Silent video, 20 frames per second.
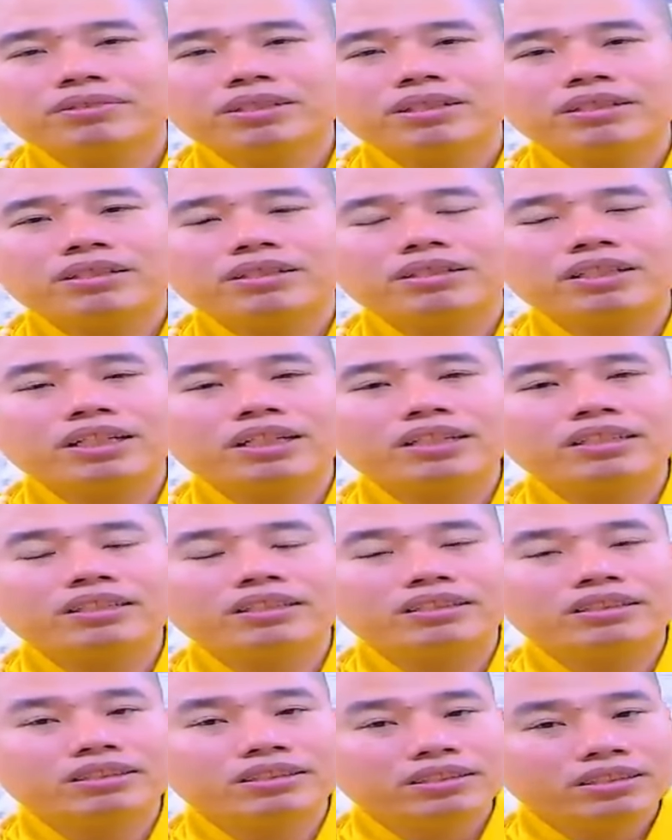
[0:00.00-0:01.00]
nó
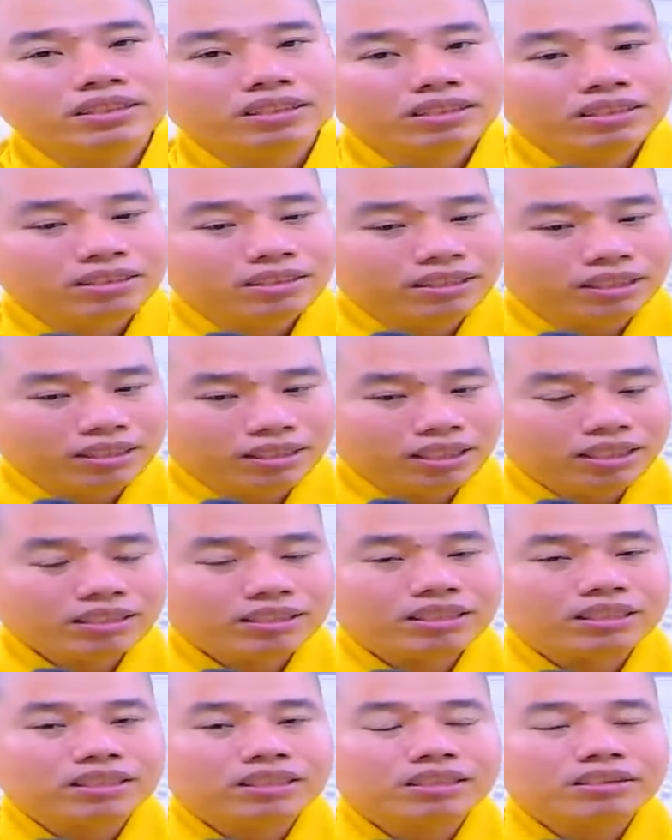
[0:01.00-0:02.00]
nên những đức
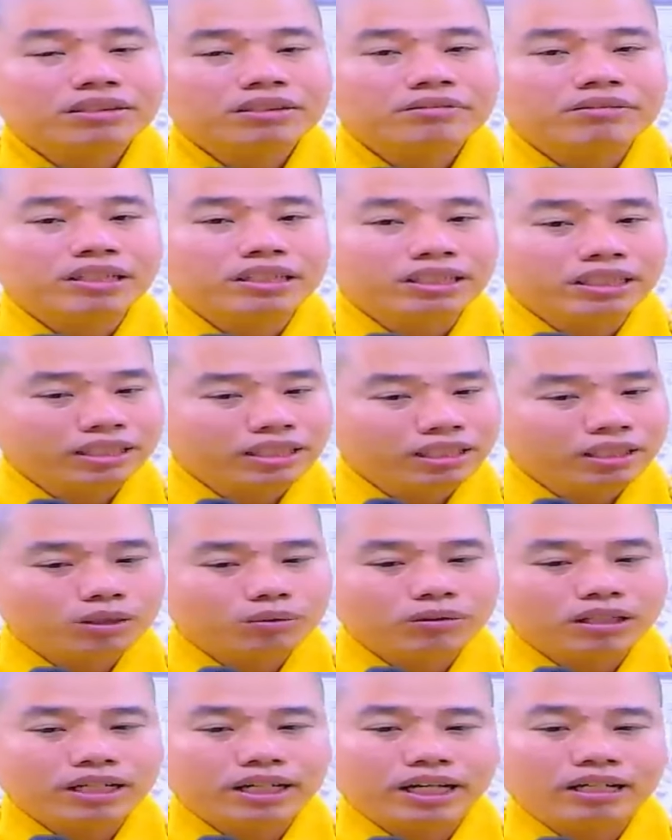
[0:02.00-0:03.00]
xin thưa quý vị những đức
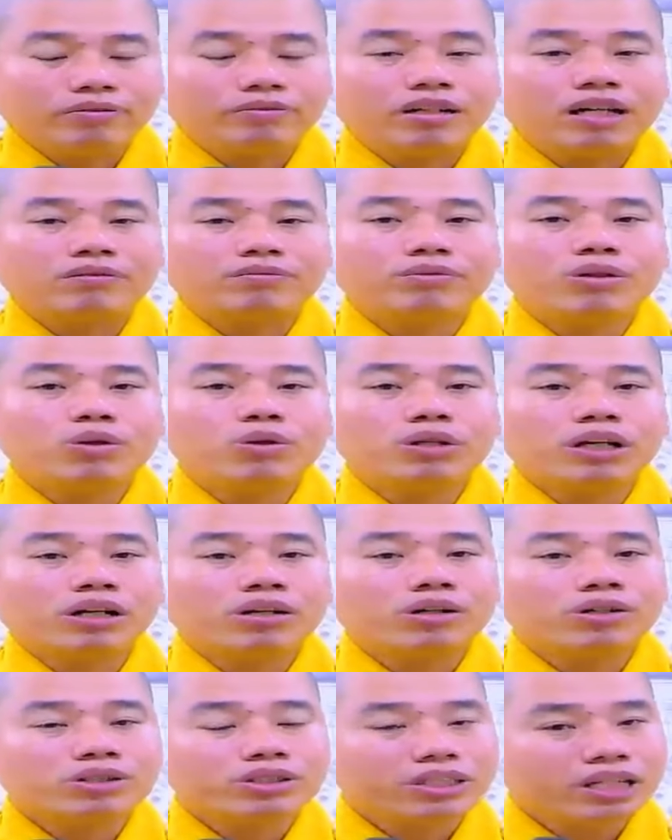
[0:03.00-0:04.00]
cũng là kẻ phàm phu
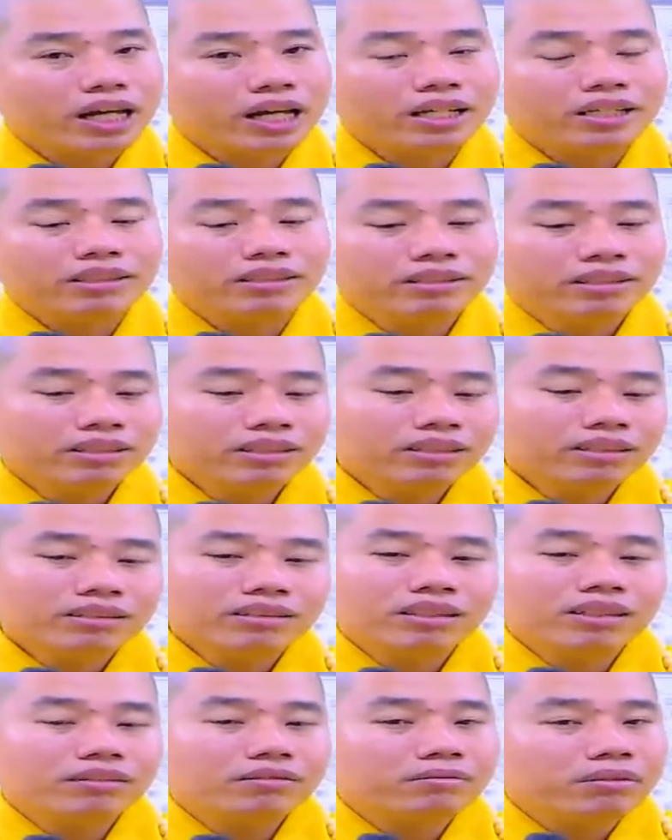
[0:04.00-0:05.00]
vẫn còn sai
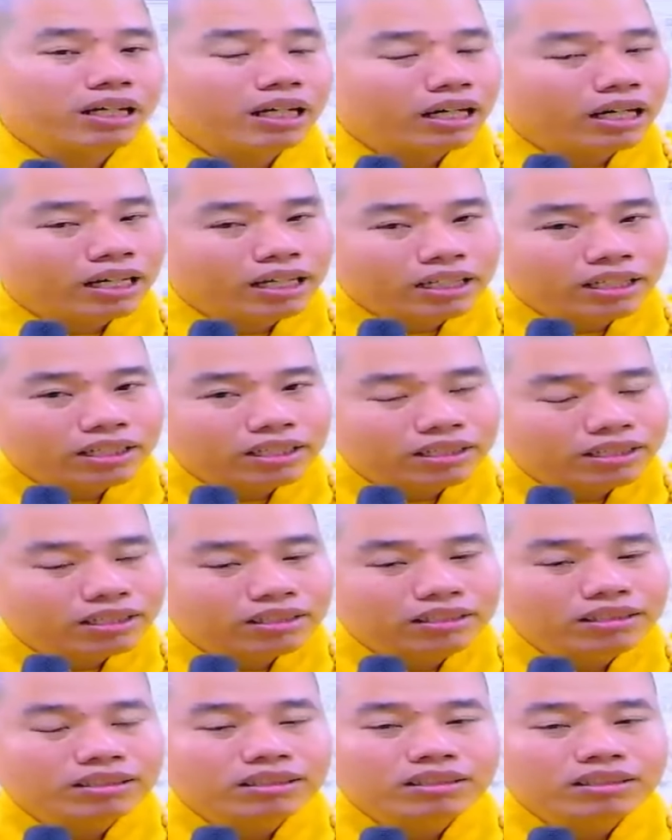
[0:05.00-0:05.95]
nhưng mà